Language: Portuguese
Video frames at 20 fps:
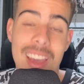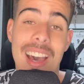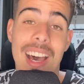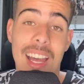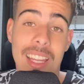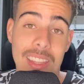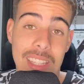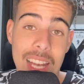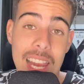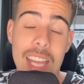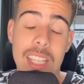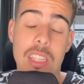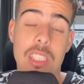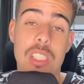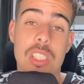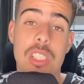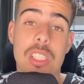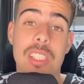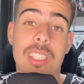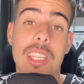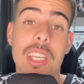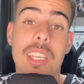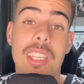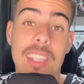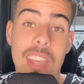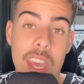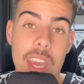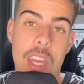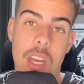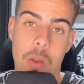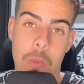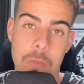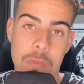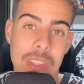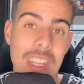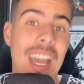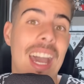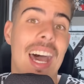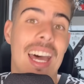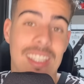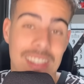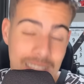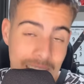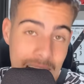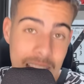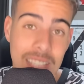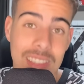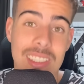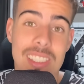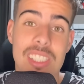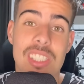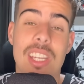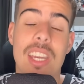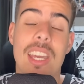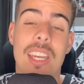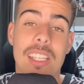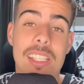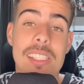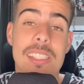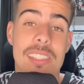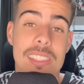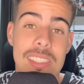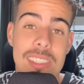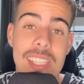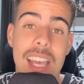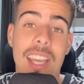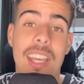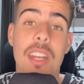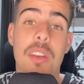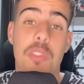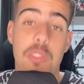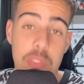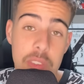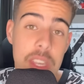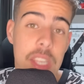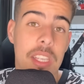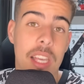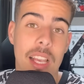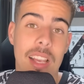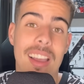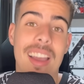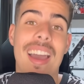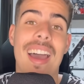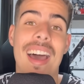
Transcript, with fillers: Atletas que queiram, atletas que se sacrifiquem,